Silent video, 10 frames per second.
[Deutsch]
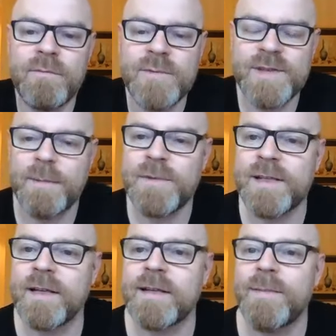
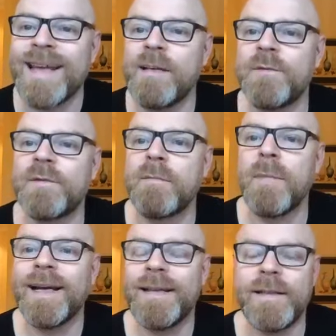Samstag, dem 11.
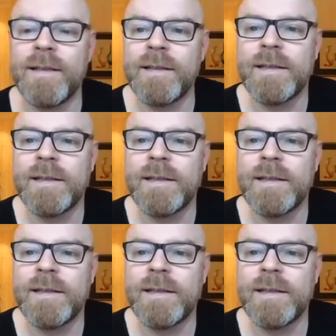Mai